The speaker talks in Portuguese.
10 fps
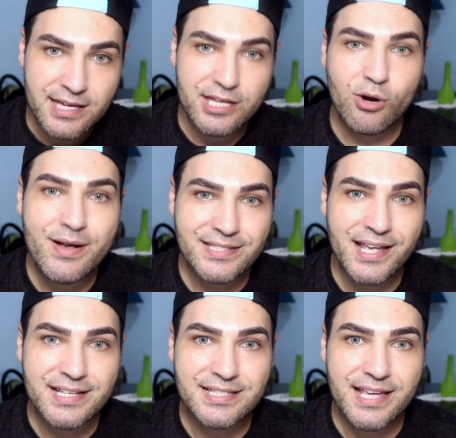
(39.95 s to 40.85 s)
E com essa
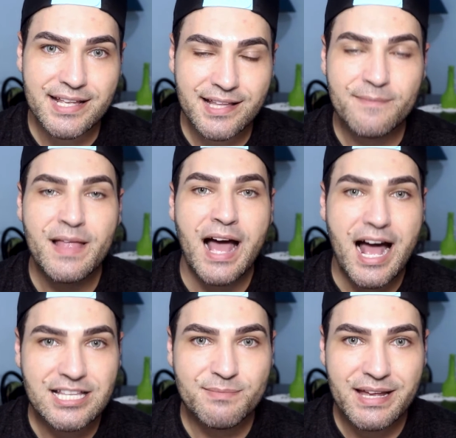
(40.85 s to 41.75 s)
receita,
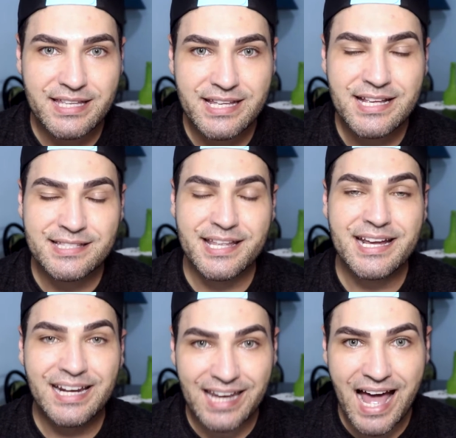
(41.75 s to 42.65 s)
as marquinhas
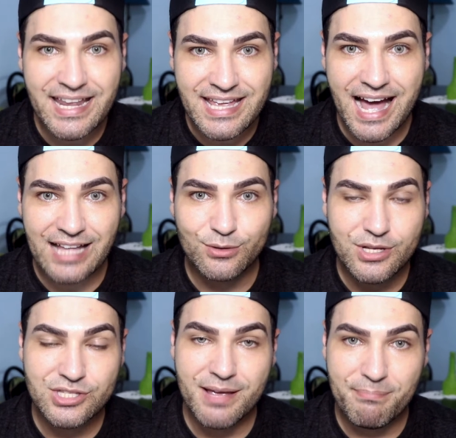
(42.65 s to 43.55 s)
têm
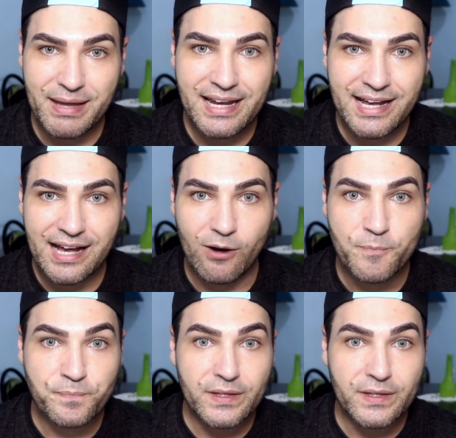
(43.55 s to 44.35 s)
clareado. Isso é bem legal.